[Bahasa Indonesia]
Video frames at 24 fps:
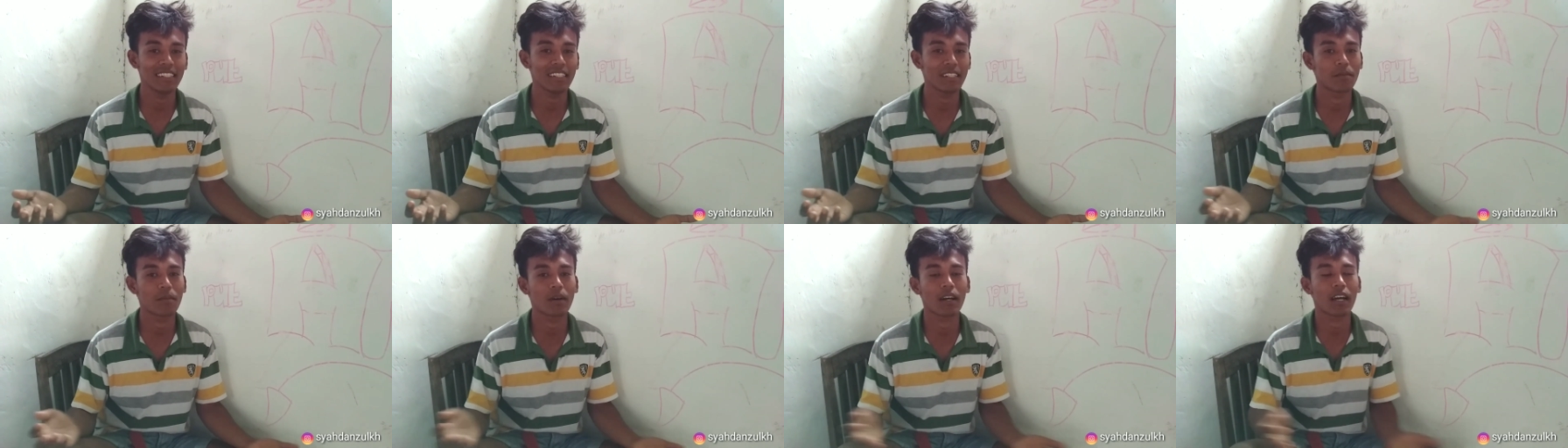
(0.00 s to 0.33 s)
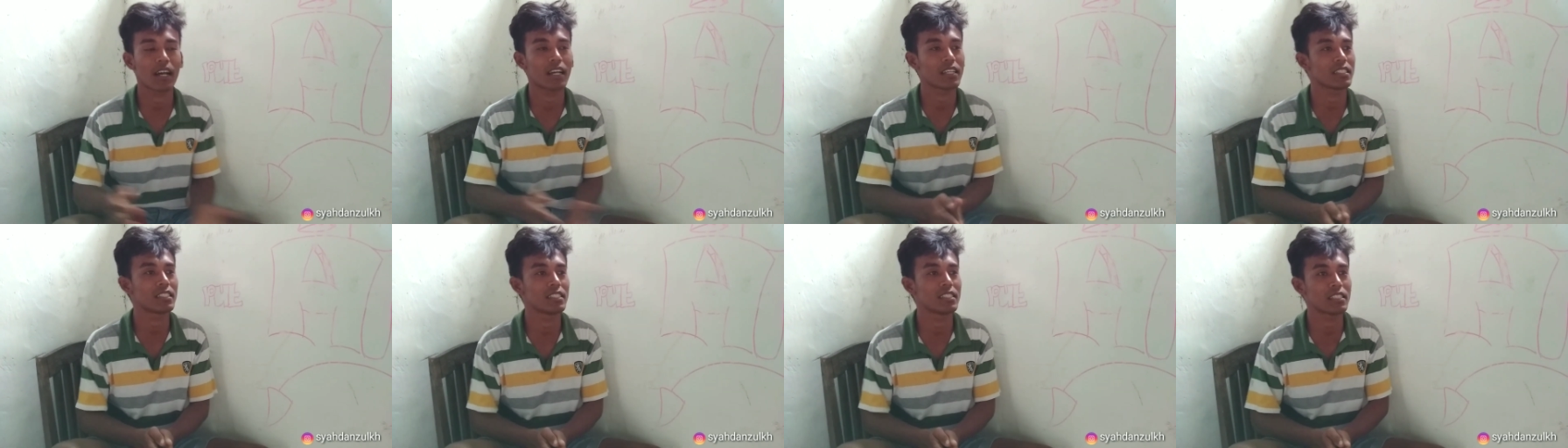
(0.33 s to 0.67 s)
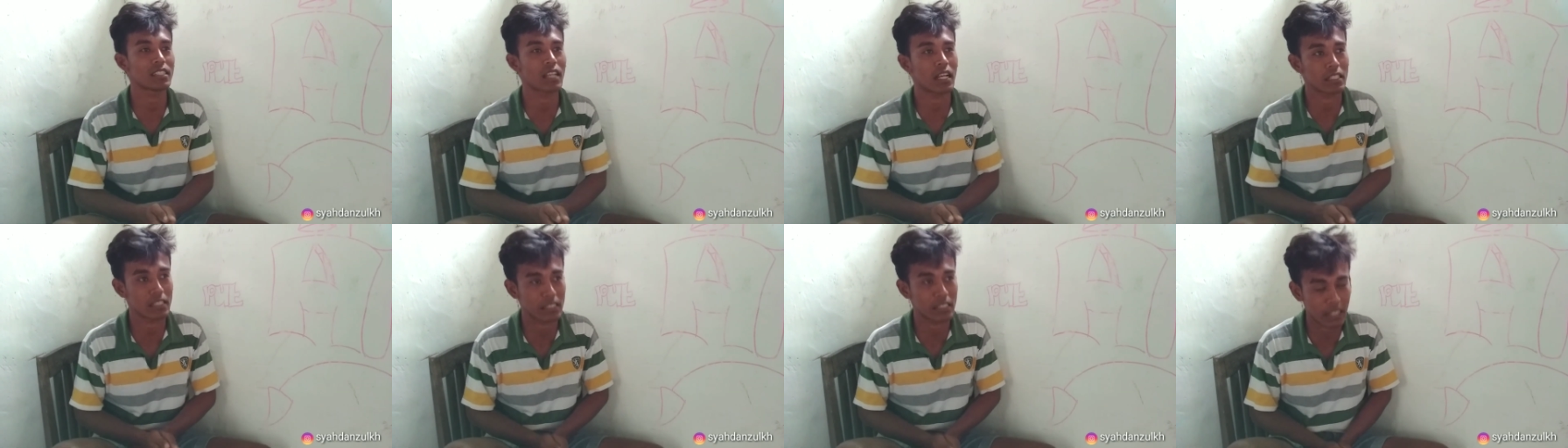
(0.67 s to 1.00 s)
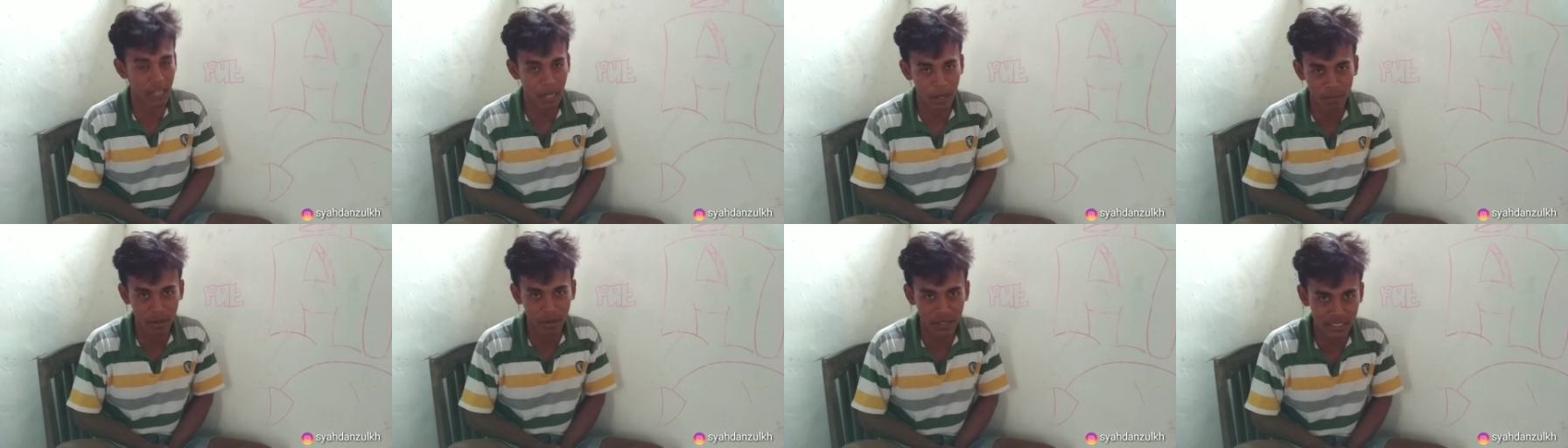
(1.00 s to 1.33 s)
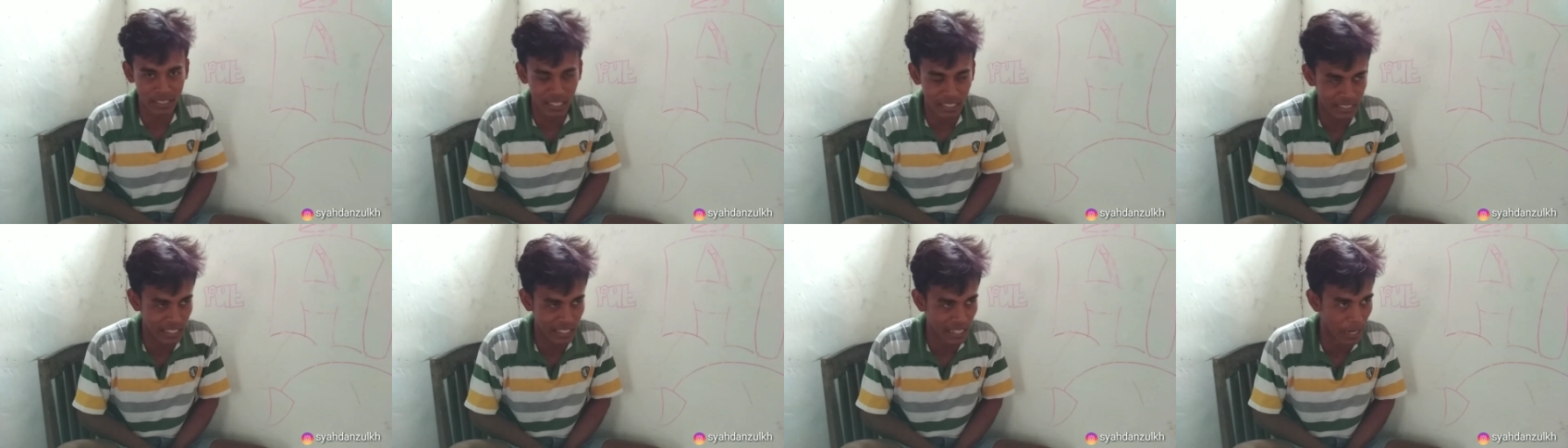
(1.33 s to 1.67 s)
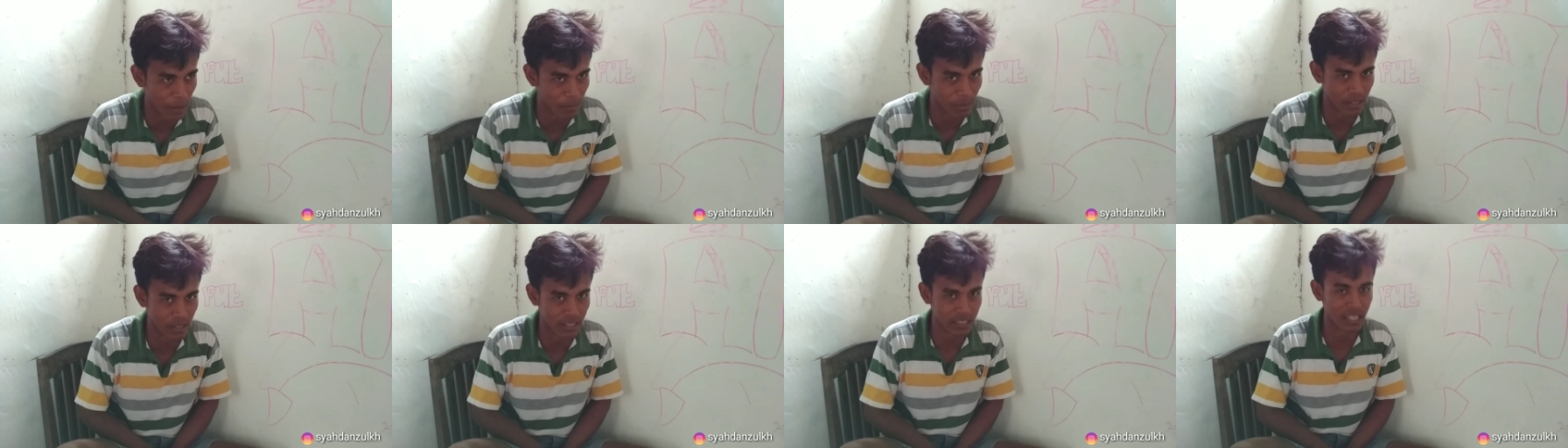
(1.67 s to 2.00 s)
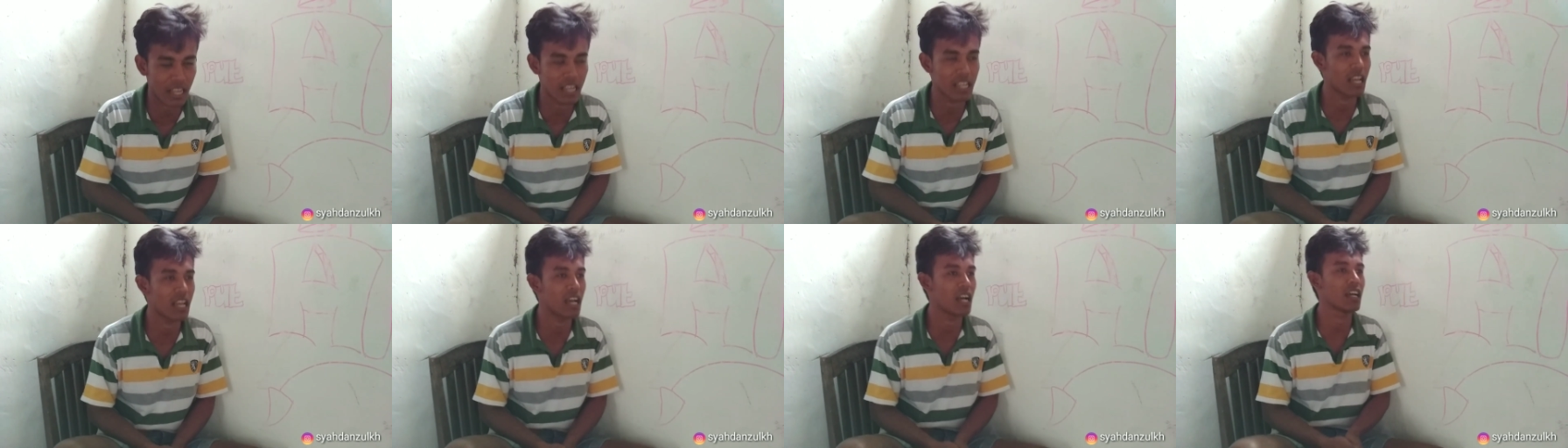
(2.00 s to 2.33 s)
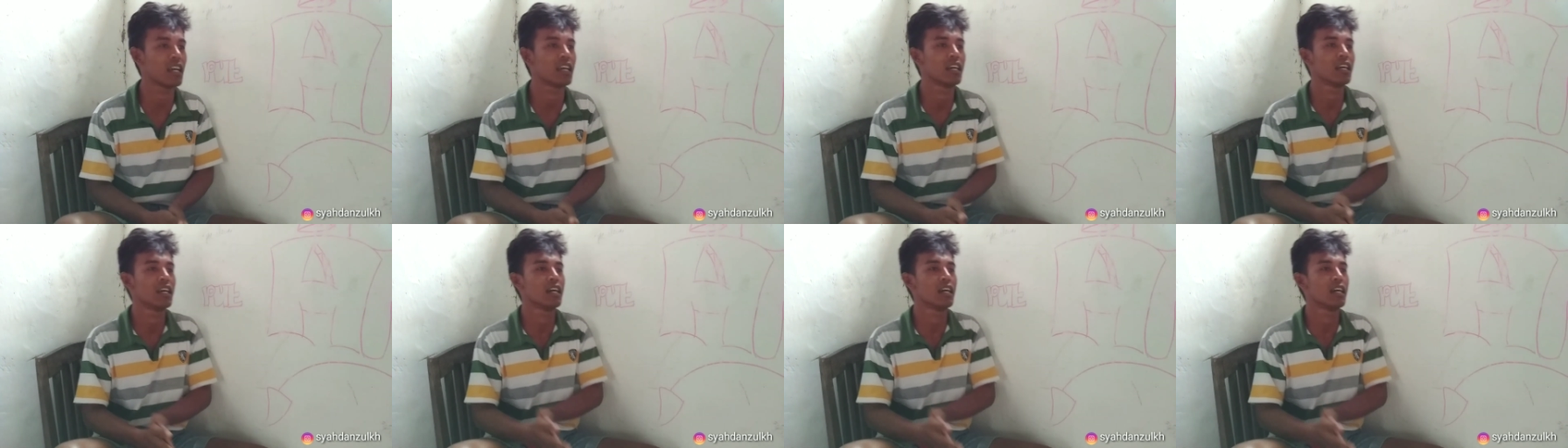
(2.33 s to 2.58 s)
Terima kasih subscriber subscriber saya.